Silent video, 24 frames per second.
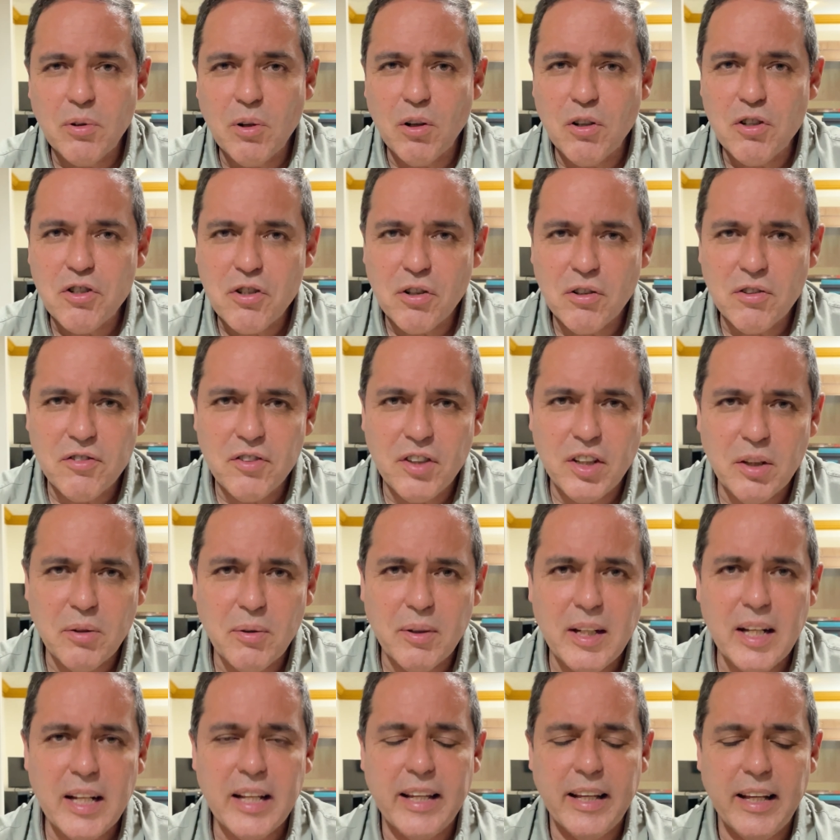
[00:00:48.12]
colchoncito
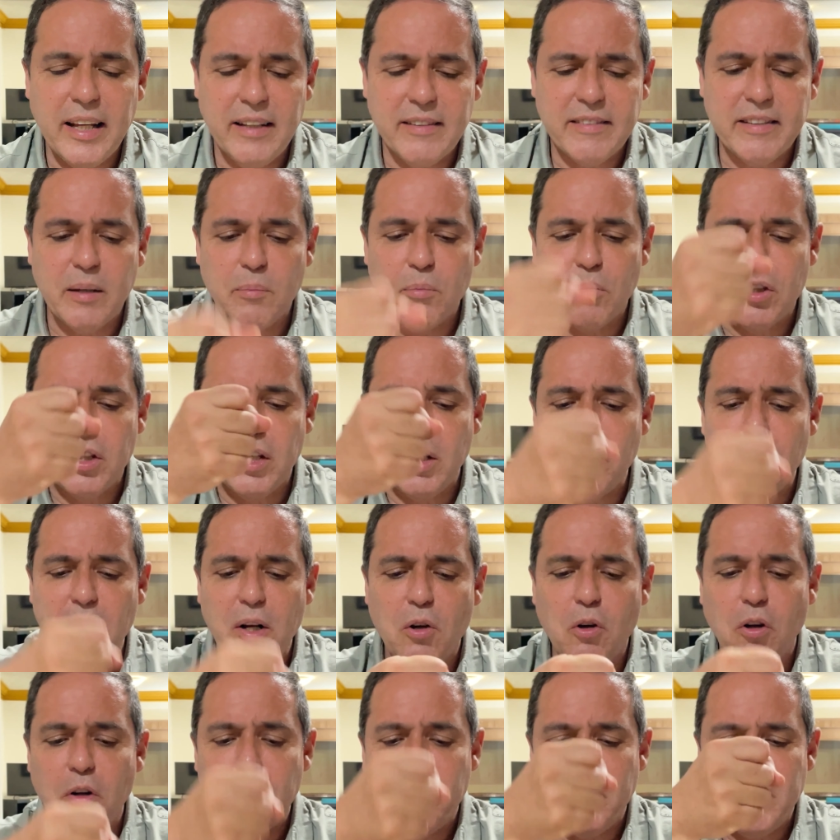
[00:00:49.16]
en el que se amortigua el
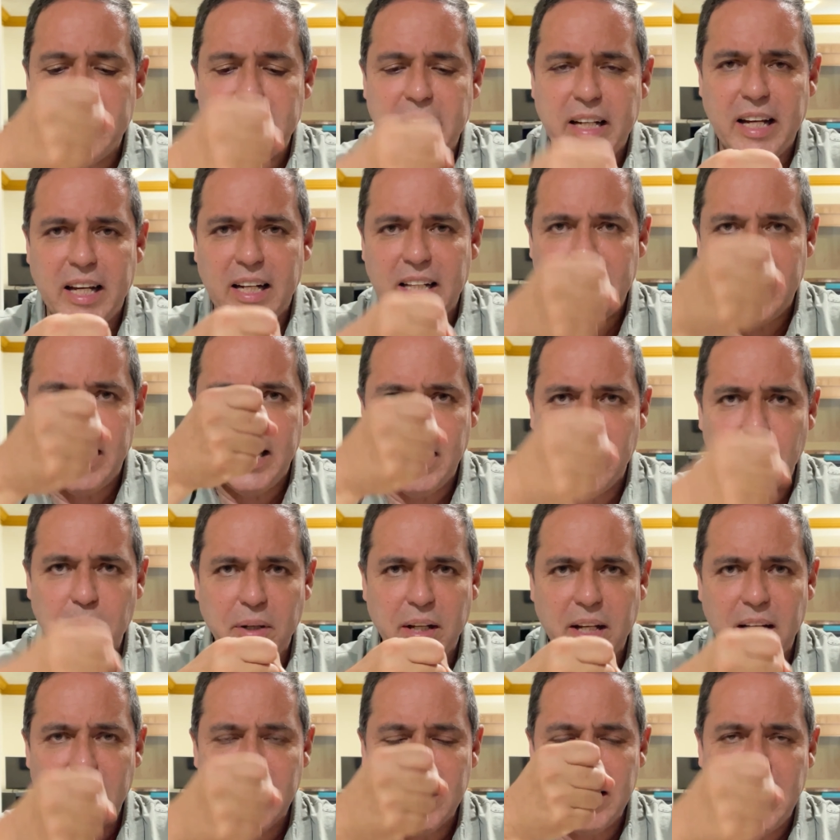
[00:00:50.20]
golpe entre cartílago y
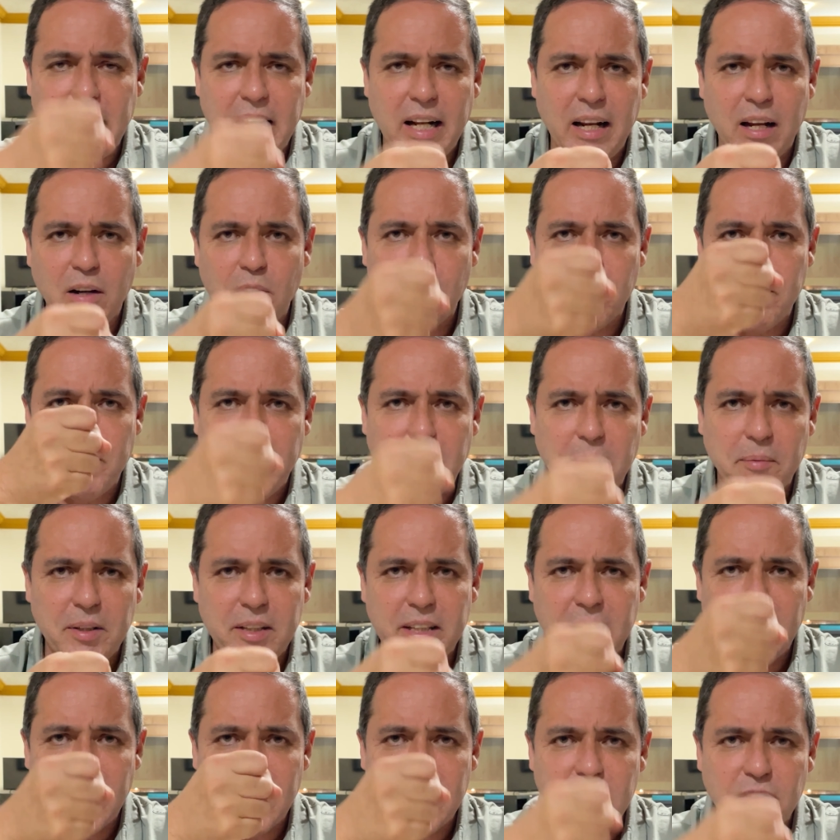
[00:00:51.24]
cartílago para
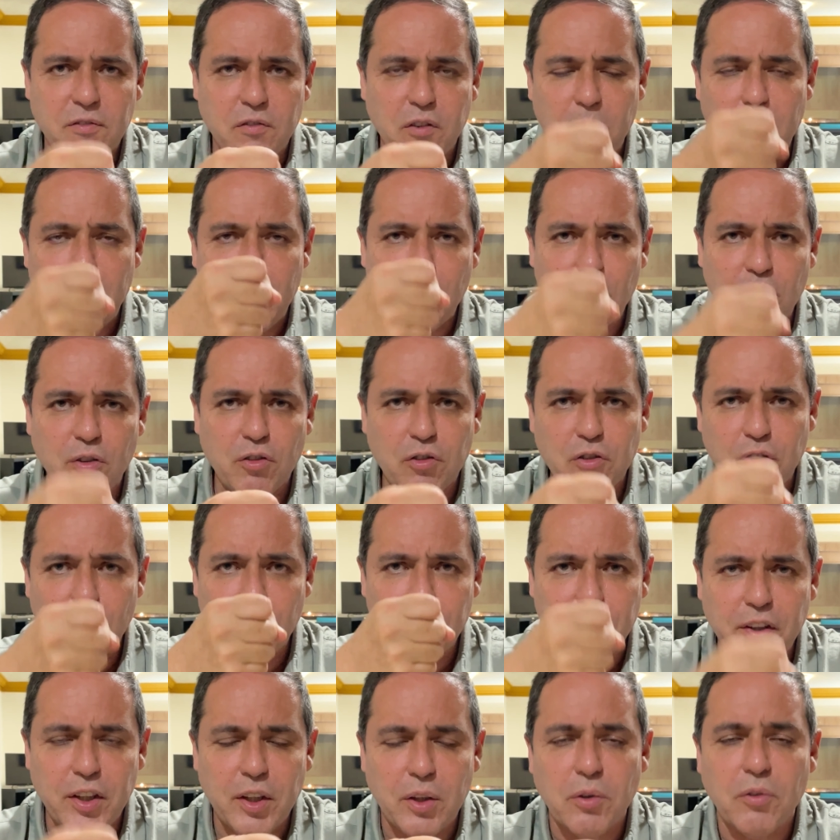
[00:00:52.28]
evitar que se formen los
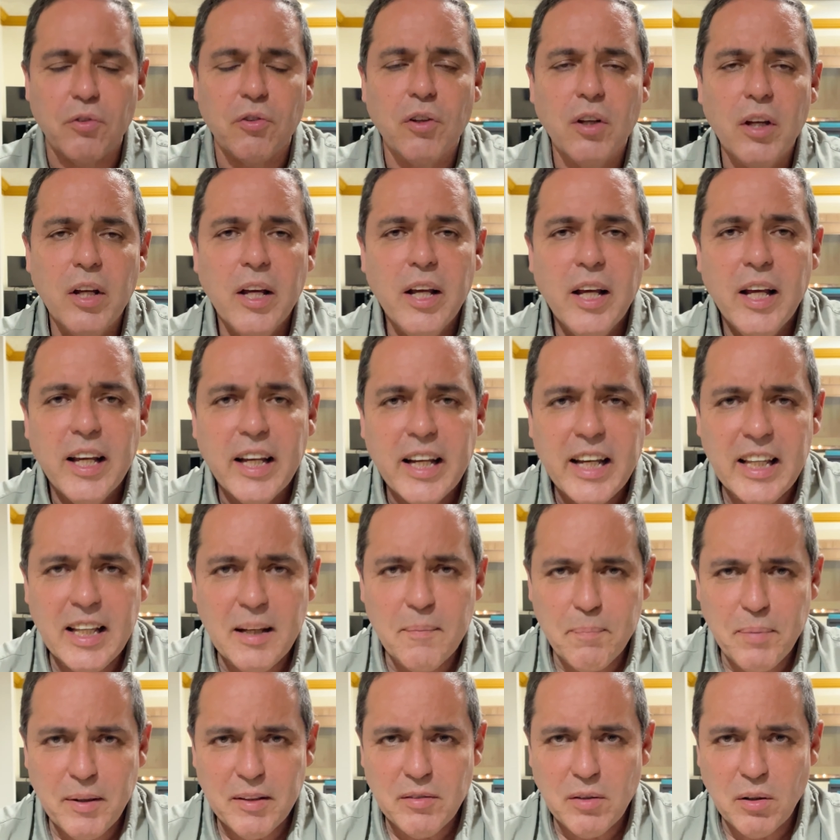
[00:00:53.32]
osteofitos, que
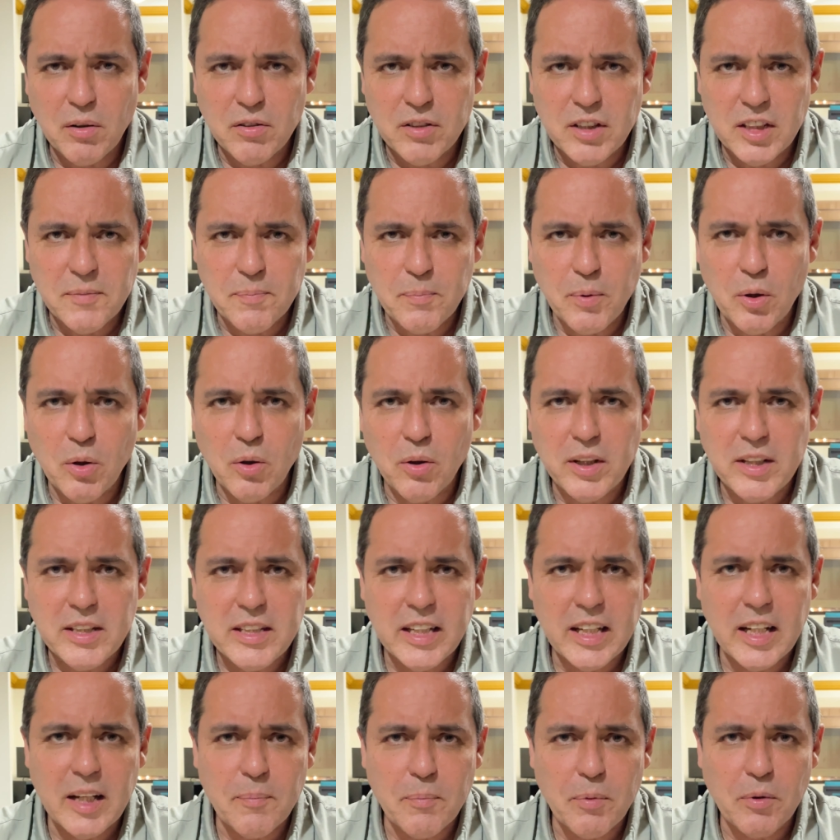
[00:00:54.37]
dan paso a los espolones
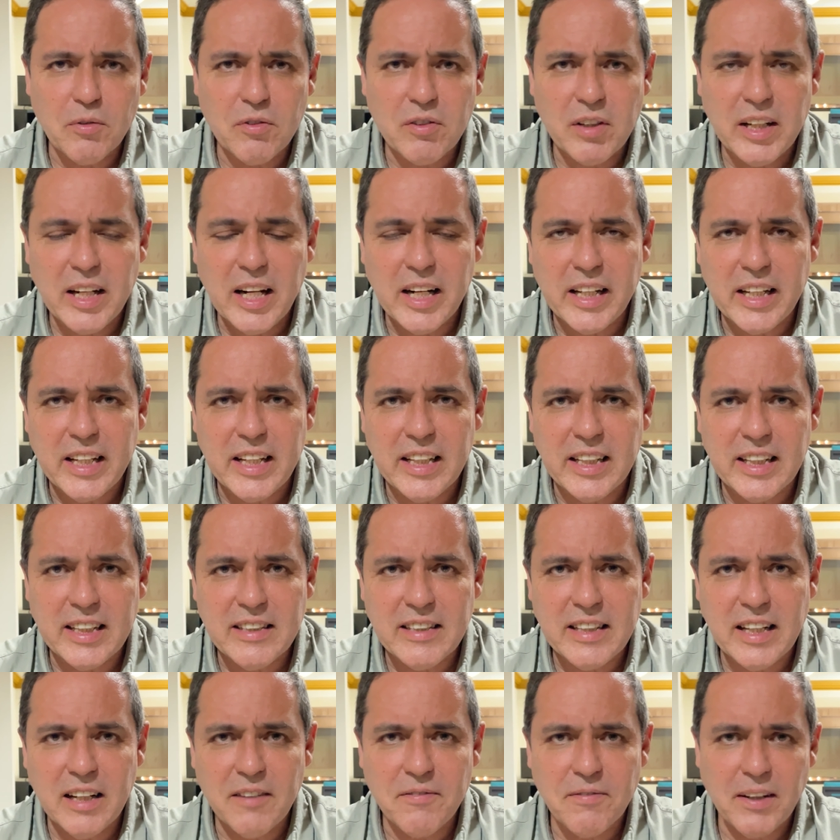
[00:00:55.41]
y que producen la
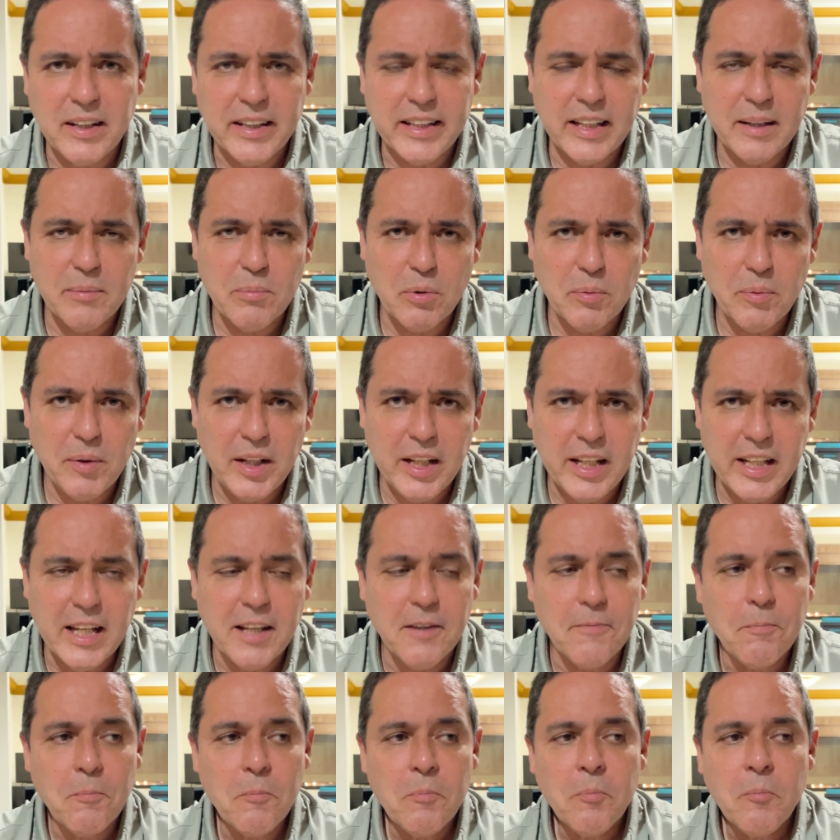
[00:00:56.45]
rigidez y la falta de
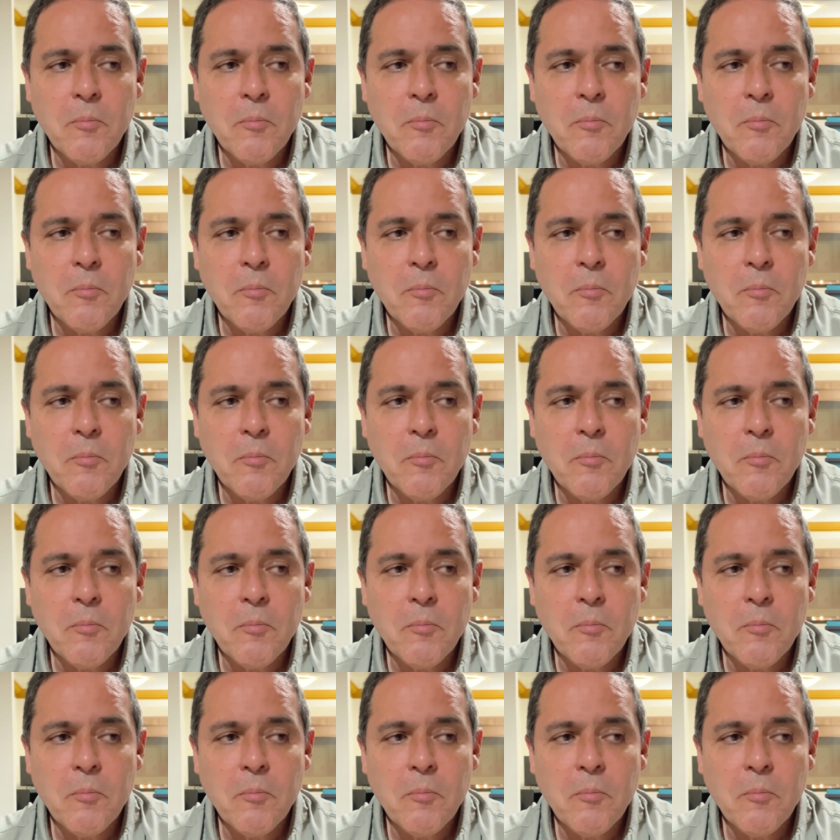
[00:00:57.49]
movilidad.